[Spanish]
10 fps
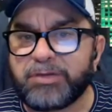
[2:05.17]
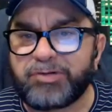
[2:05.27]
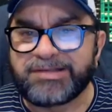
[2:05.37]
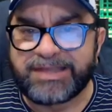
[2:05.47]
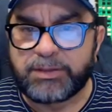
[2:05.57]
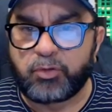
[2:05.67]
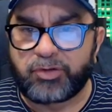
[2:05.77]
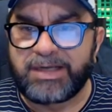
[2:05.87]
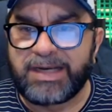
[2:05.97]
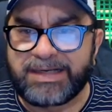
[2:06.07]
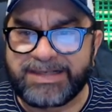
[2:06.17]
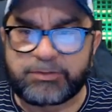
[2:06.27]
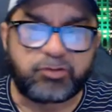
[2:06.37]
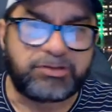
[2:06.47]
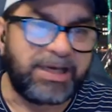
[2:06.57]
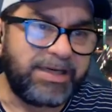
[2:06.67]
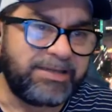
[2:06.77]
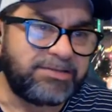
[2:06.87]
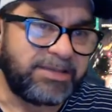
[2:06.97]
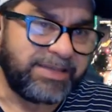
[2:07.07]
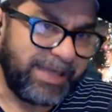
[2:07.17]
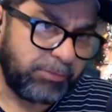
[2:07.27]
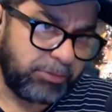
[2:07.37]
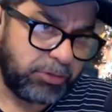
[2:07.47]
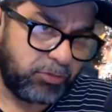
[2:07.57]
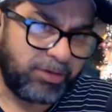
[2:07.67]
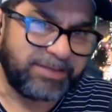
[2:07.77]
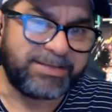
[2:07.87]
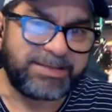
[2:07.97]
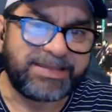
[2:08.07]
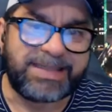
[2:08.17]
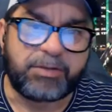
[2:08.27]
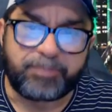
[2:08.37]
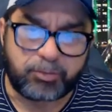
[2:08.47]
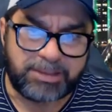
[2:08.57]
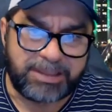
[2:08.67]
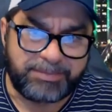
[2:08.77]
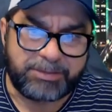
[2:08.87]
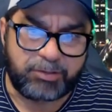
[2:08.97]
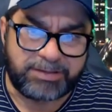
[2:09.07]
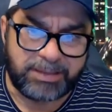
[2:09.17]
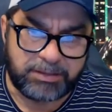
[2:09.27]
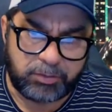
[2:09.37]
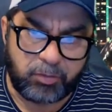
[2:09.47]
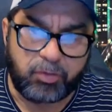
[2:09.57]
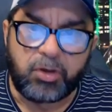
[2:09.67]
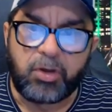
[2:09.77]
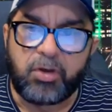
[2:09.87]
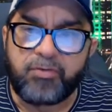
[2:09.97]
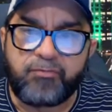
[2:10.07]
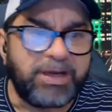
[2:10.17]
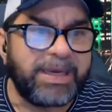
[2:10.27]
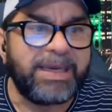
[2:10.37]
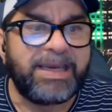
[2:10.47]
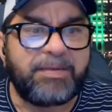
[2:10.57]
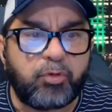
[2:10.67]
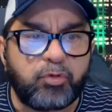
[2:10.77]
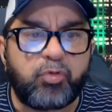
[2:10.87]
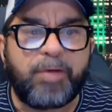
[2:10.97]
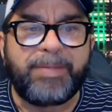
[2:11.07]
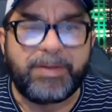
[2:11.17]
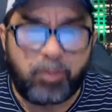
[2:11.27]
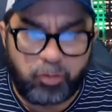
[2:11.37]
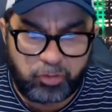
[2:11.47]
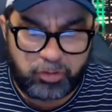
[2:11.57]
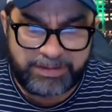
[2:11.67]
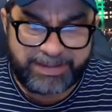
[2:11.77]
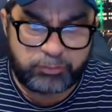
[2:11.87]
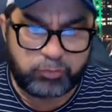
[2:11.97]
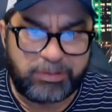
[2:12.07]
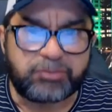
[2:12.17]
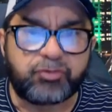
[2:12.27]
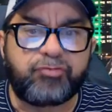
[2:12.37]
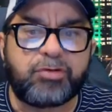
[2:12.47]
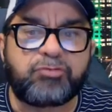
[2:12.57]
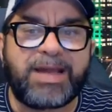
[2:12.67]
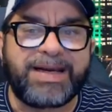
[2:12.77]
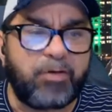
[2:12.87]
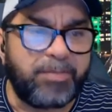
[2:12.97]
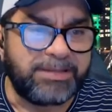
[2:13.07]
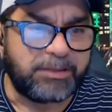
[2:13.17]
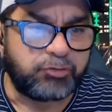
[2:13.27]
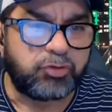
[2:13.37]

seguidora en las redes sociales que le cuestionó que se trata de un procedimiento estético, fue que el molusco explicó que en su caso fue una recomendación